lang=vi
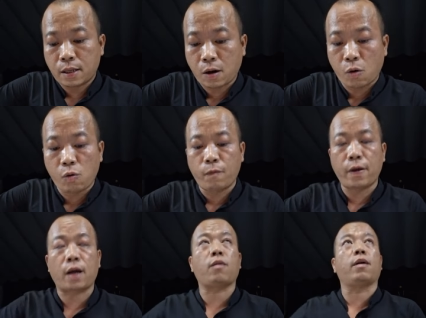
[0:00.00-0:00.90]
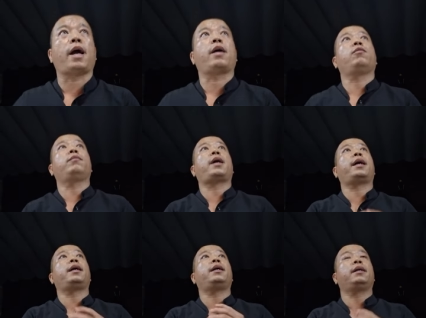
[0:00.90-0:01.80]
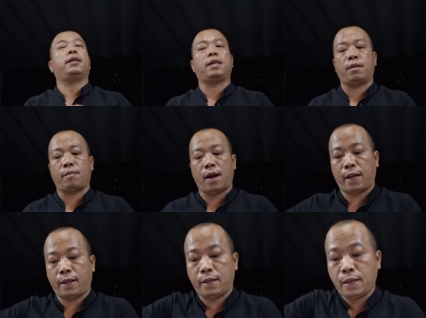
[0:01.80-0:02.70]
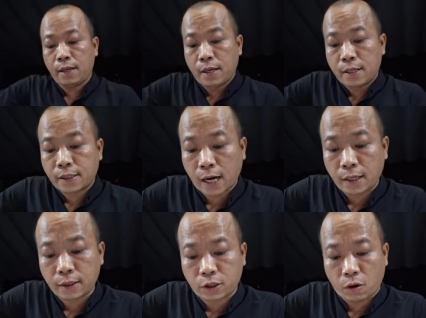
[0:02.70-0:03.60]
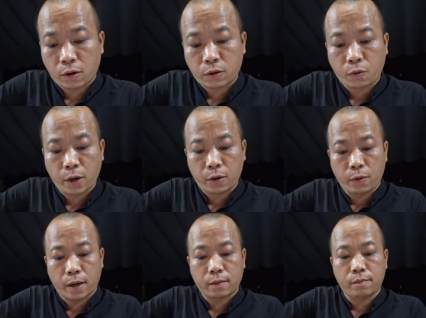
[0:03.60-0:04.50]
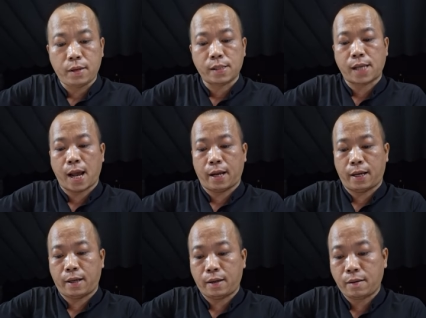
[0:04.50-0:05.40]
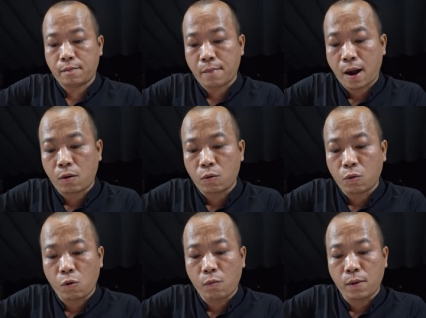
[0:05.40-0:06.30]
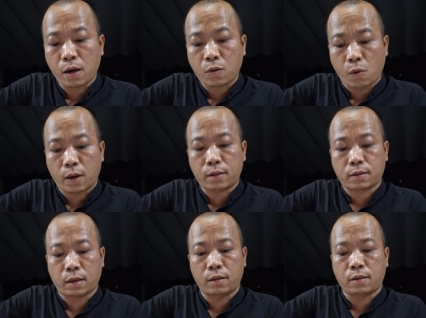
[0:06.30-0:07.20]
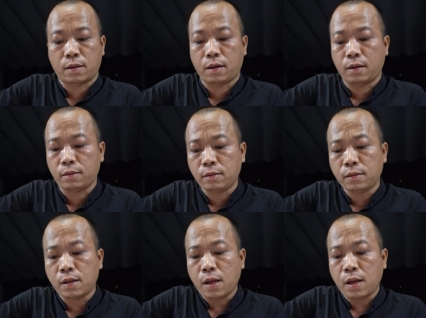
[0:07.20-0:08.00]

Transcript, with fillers: câu việc của ngày hôm nay là bài trăng tròn khuyết nguyệt mưa dài bao lũ mưa cuộn từng cơn